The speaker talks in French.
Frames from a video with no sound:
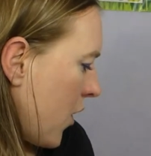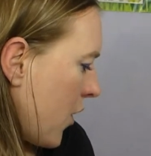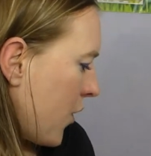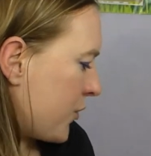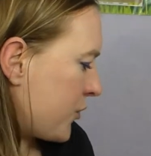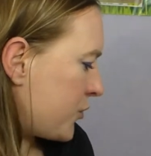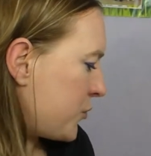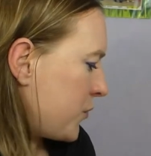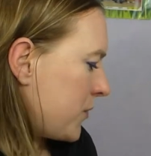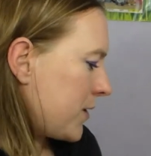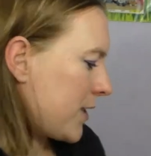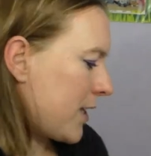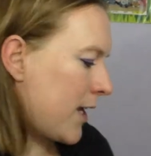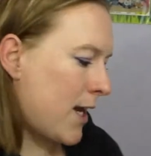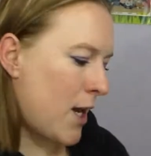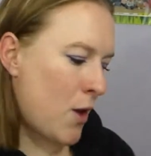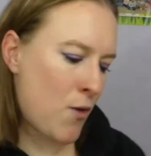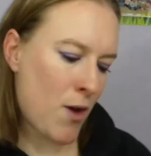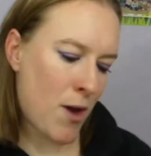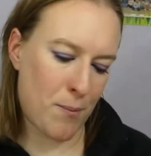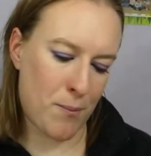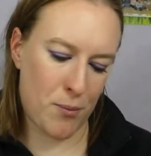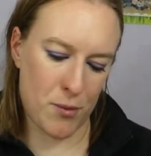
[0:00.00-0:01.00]
Ensuite,
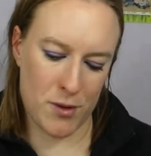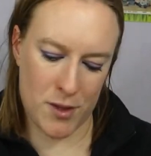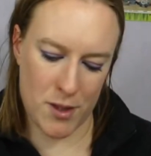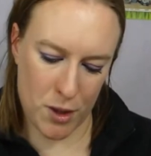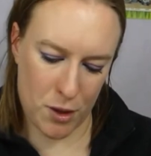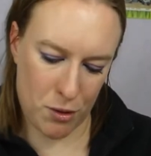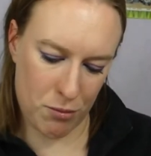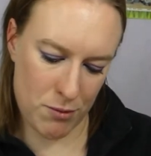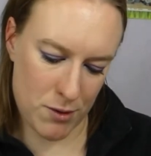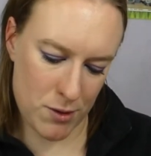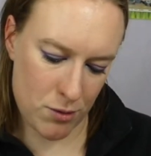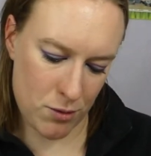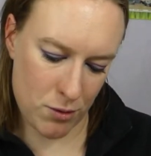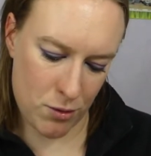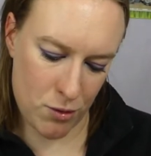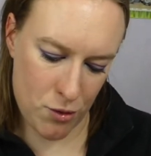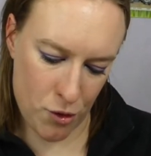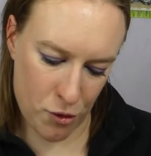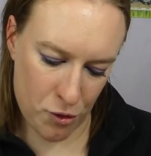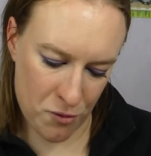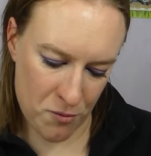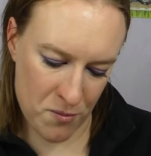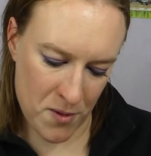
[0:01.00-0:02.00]
elle a un petit cuisse de
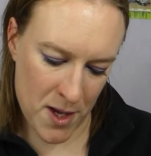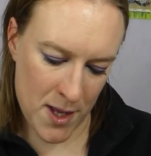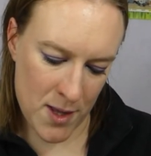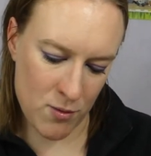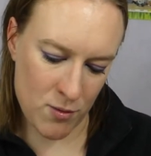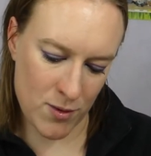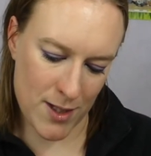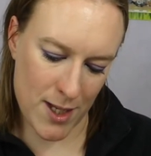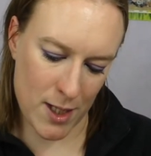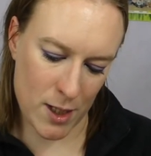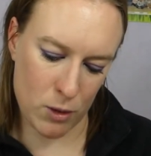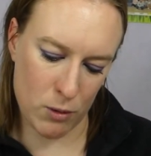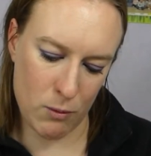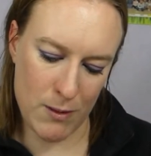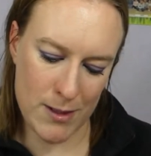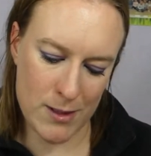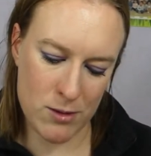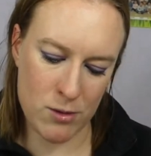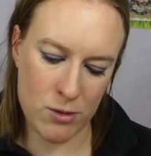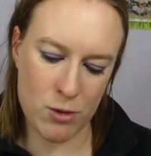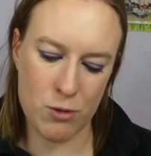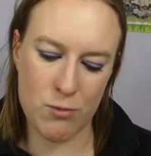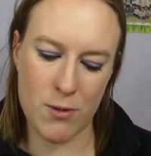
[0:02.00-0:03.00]
cœur humain, donc il y a
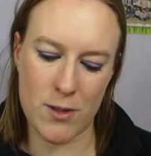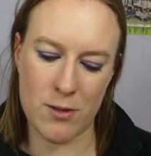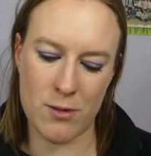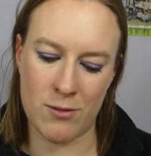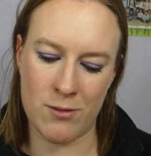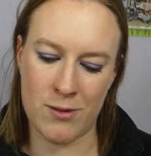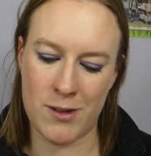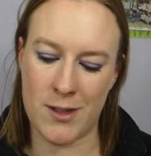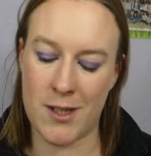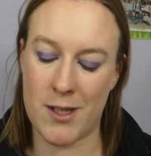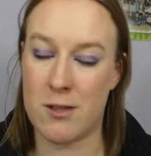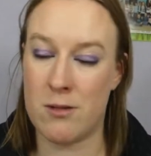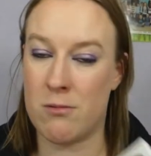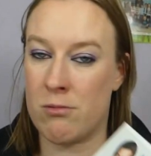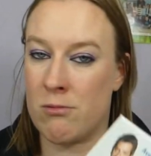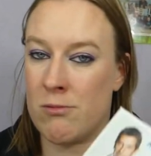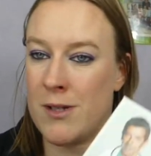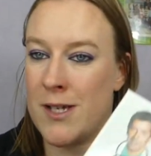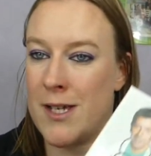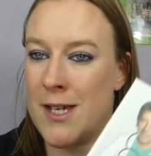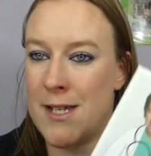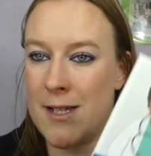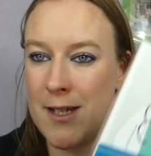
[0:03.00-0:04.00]
360
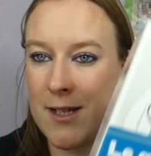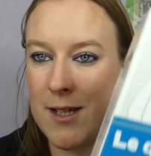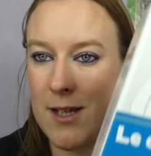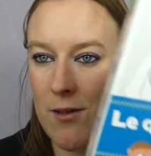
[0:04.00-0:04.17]
questions et des